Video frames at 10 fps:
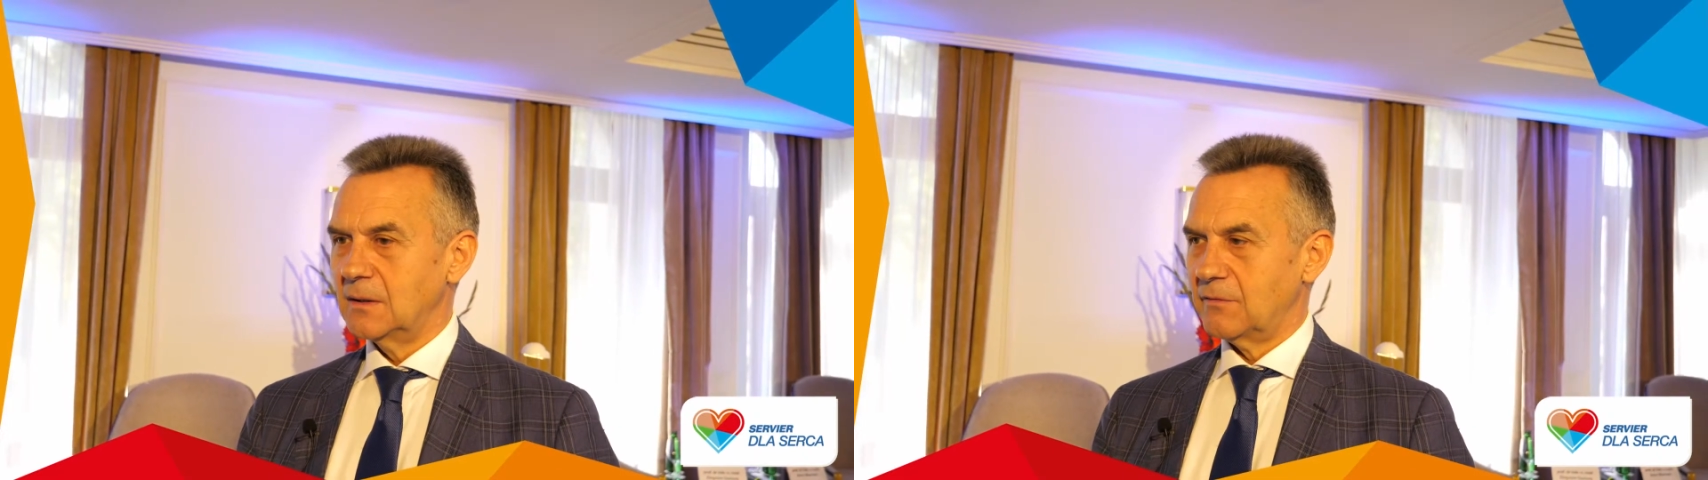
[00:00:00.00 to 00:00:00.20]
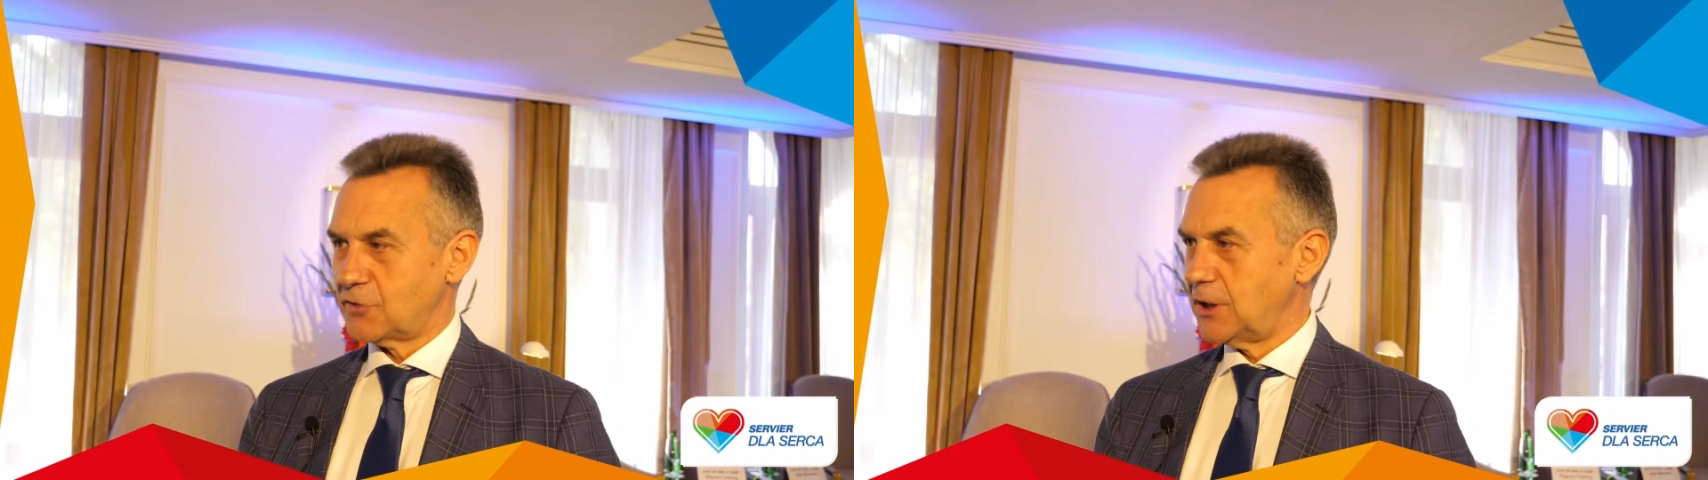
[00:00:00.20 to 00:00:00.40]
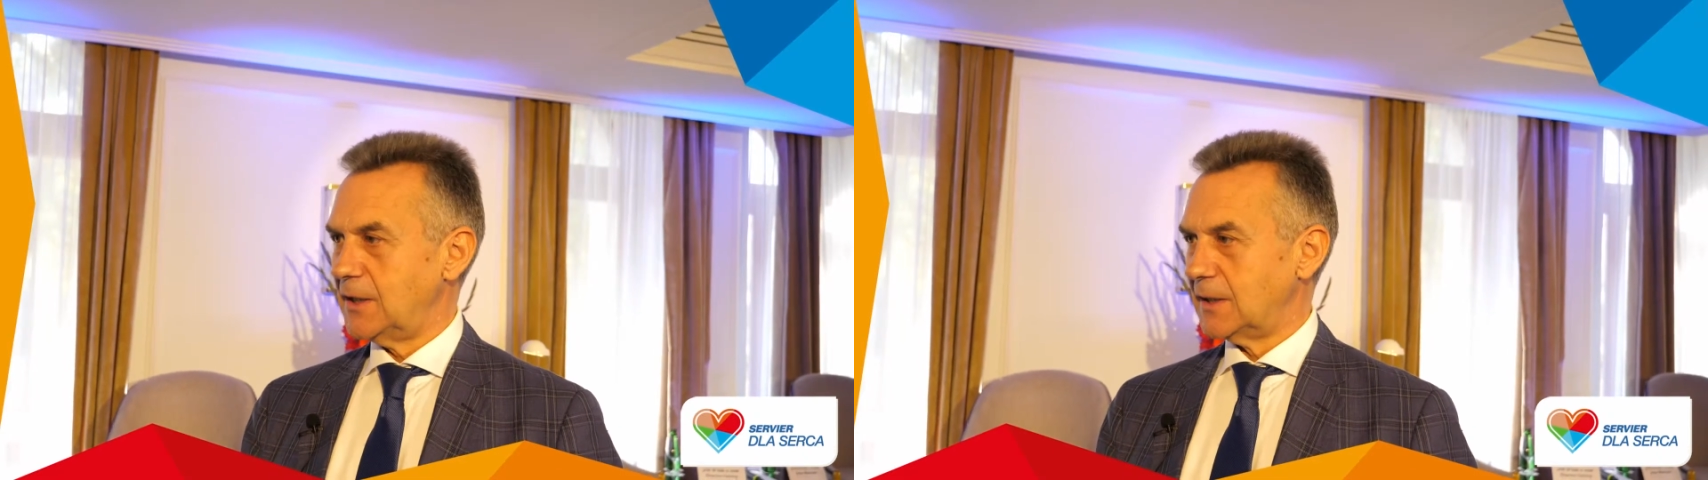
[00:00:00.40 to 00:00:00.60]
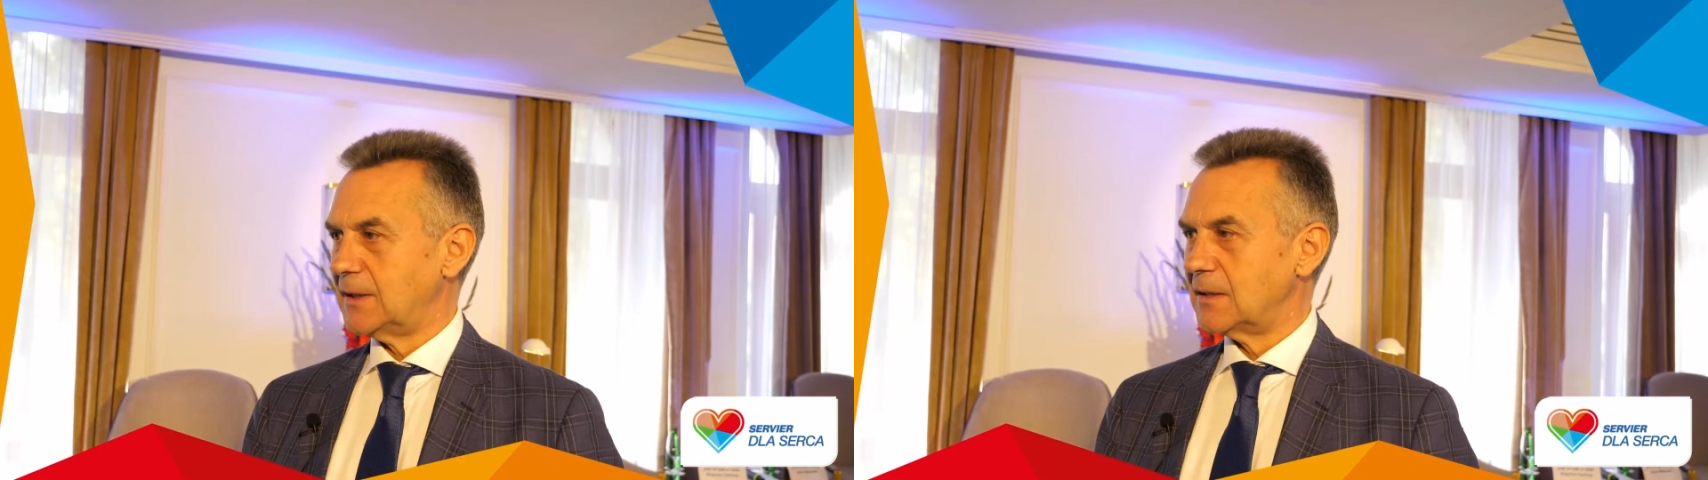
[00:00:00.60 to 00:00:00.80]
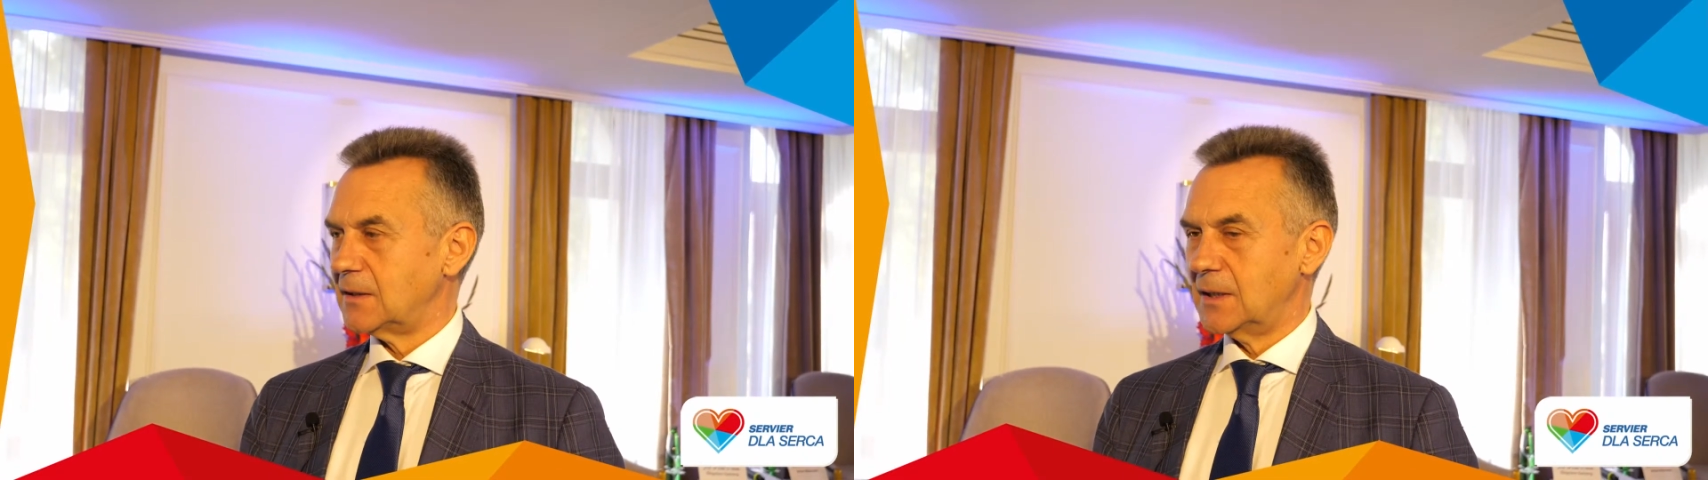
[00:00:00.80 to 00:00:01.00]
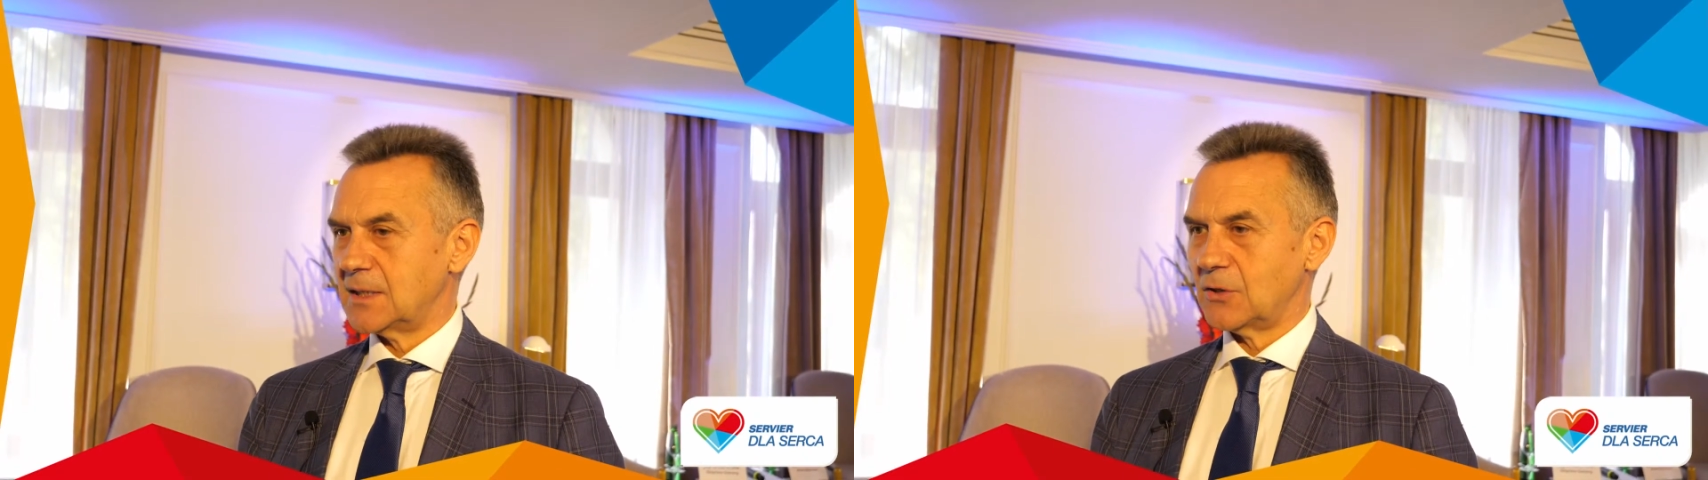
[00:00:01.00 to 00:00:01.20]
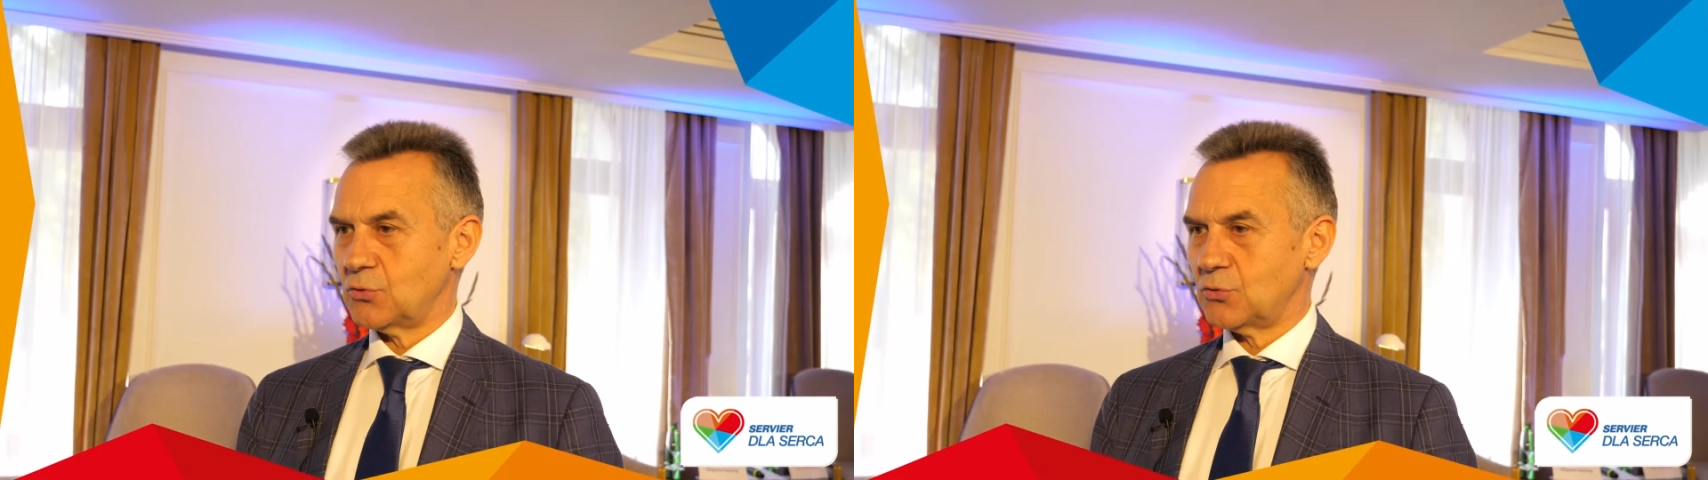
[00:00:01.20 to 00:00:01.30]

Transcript: w szyjnych tętnicach,